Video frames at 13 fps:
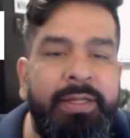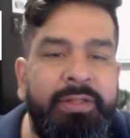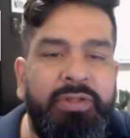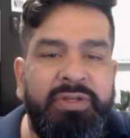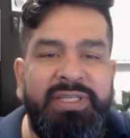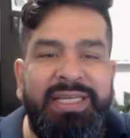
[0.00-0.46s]

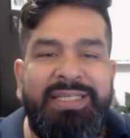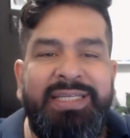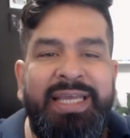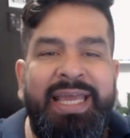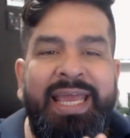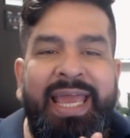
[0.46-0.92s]

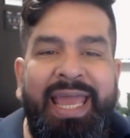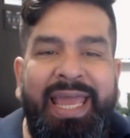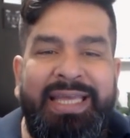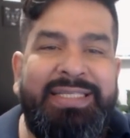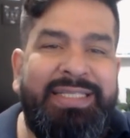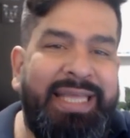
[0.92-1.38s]
entonces
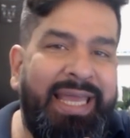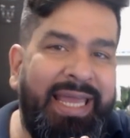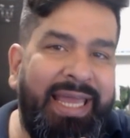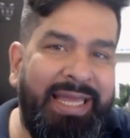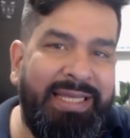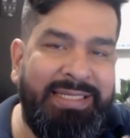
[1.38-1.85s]

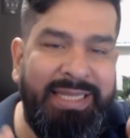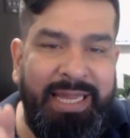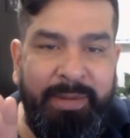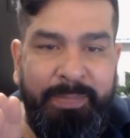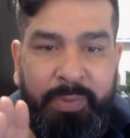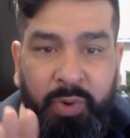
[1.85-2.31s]
este es
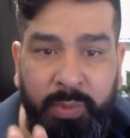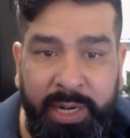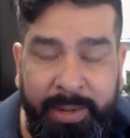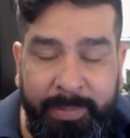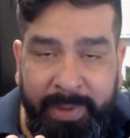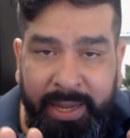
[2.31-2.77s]
el
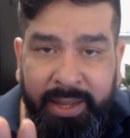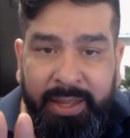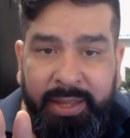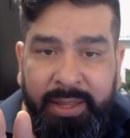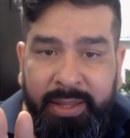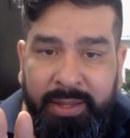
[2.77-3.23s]
problema